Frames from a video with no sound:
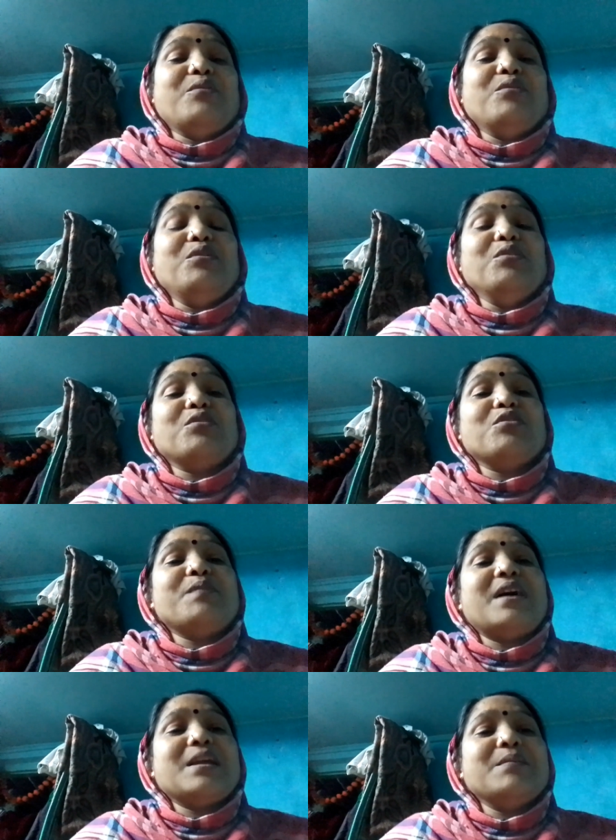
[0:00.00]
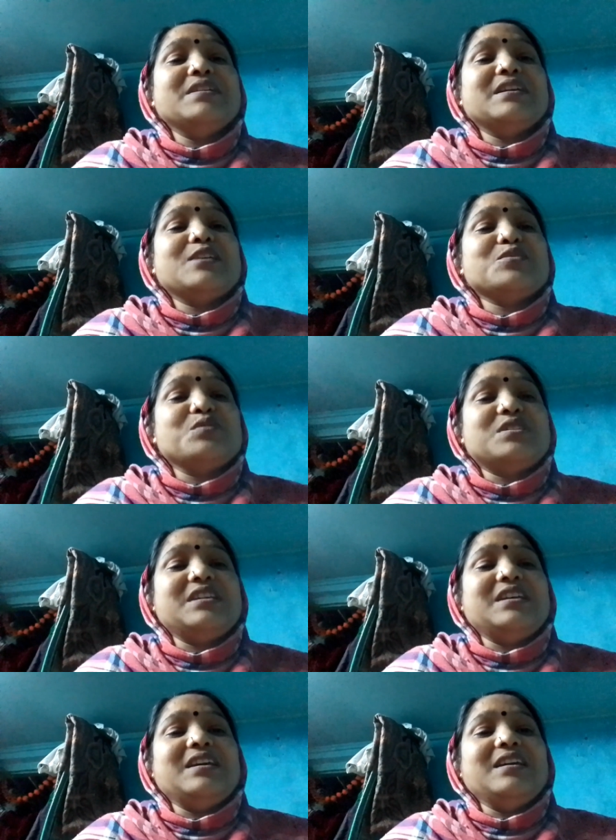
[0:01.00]
उन लोग को बारे में ज़रा
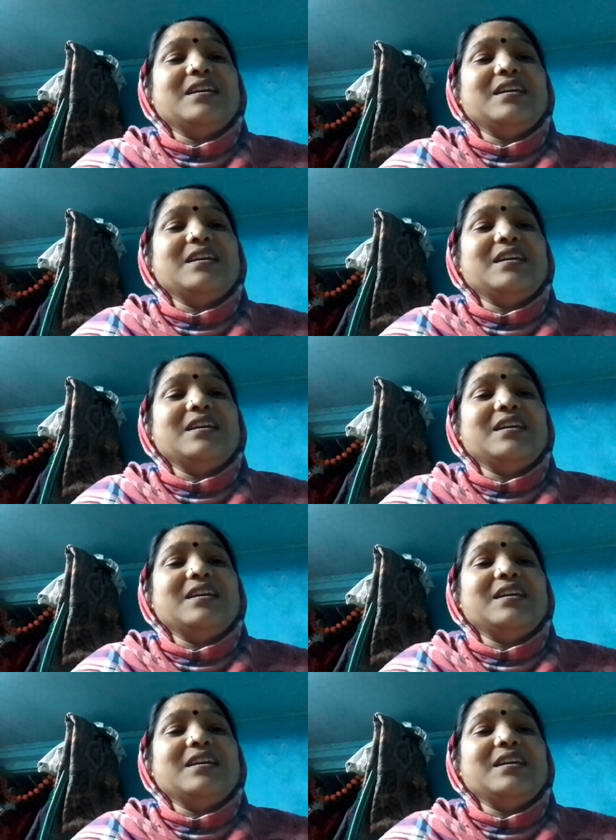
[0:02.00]
सोचिए